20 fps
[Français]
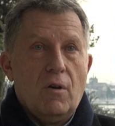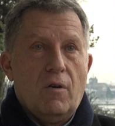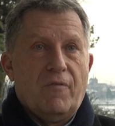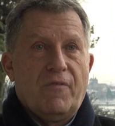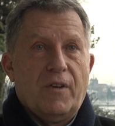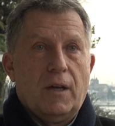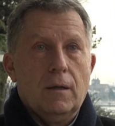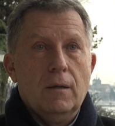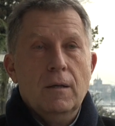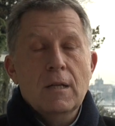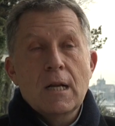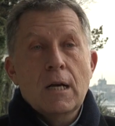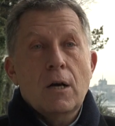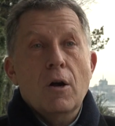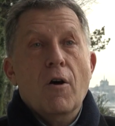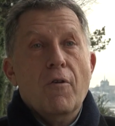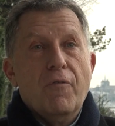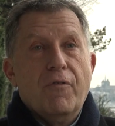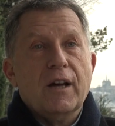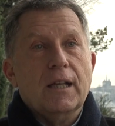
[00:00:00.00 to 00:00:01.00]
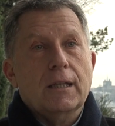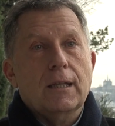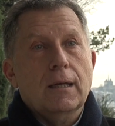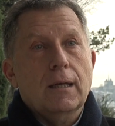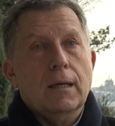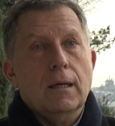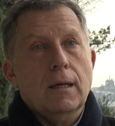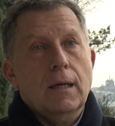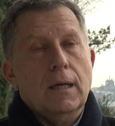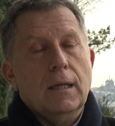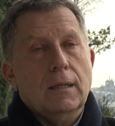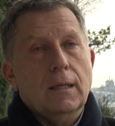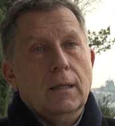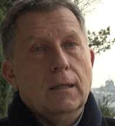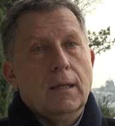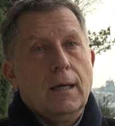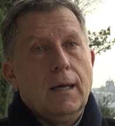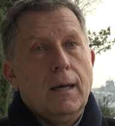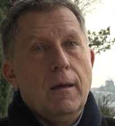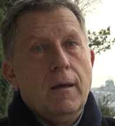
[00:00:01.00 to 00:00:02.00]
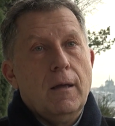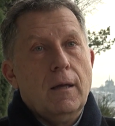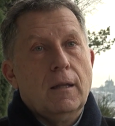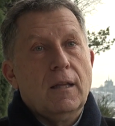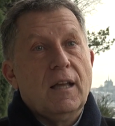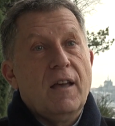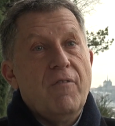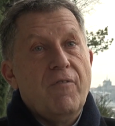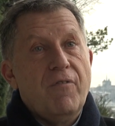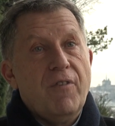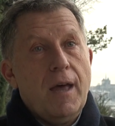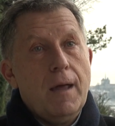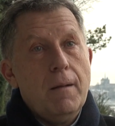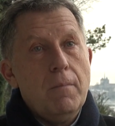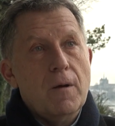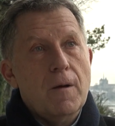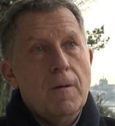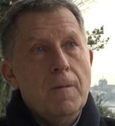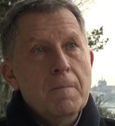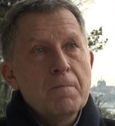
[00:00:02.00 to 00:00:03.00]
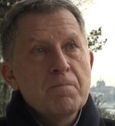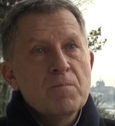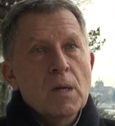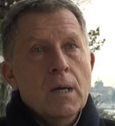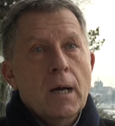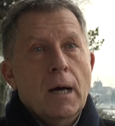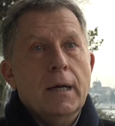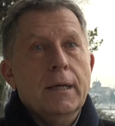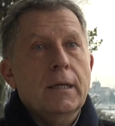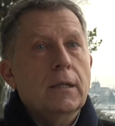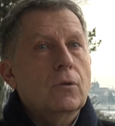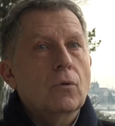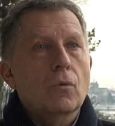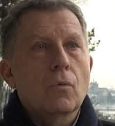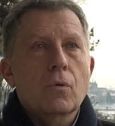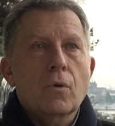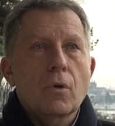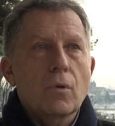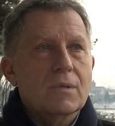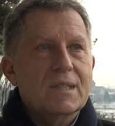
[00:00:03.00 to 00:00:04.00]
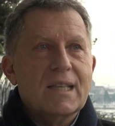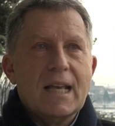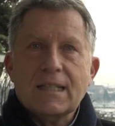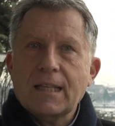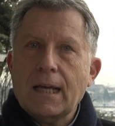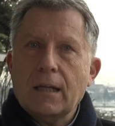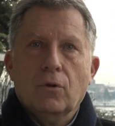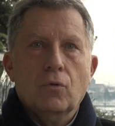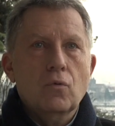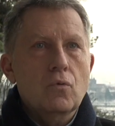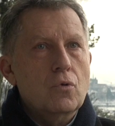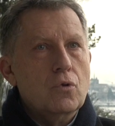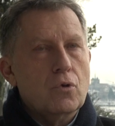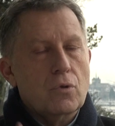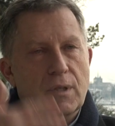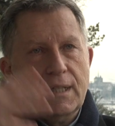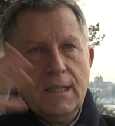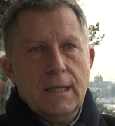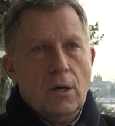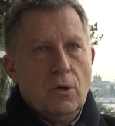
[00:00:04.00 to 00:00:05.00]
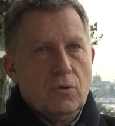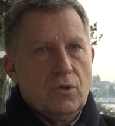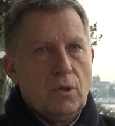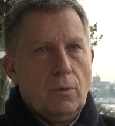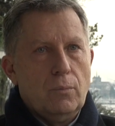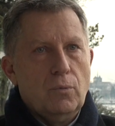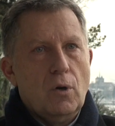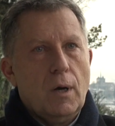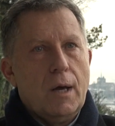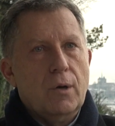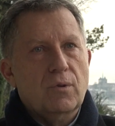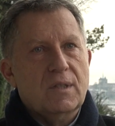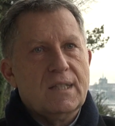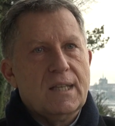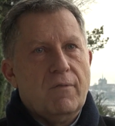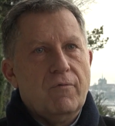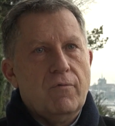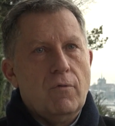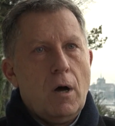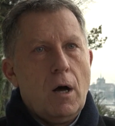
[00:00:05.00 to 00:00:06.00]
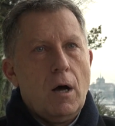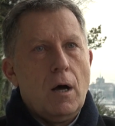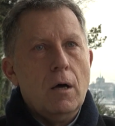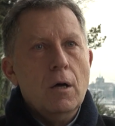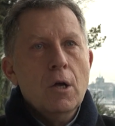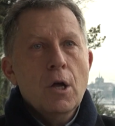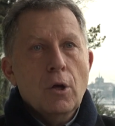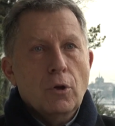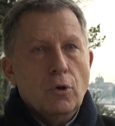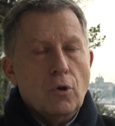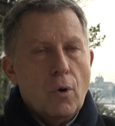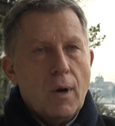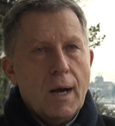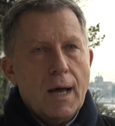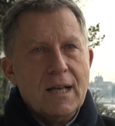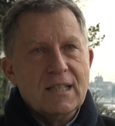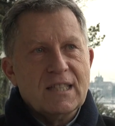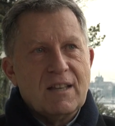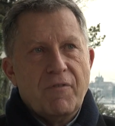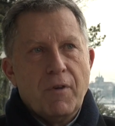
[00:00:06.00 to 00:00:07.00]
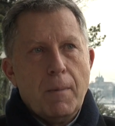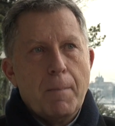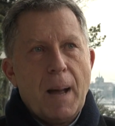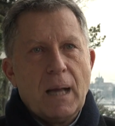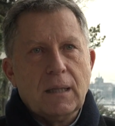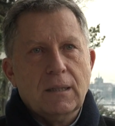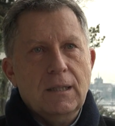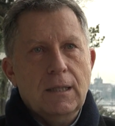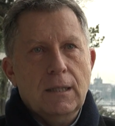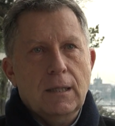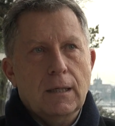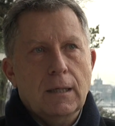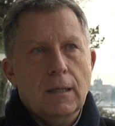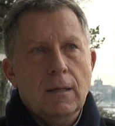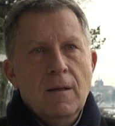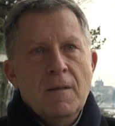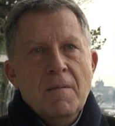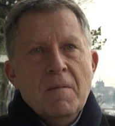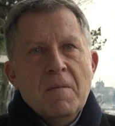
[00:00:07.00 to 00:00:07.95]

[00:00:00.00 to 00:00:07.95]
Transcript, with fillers: Enfin, l'offre était, était très très faible, hein, et donc euh, ça, ça touche aussi l'ensemble de la Haute-Savoie, de l'Ain, ça fait partie des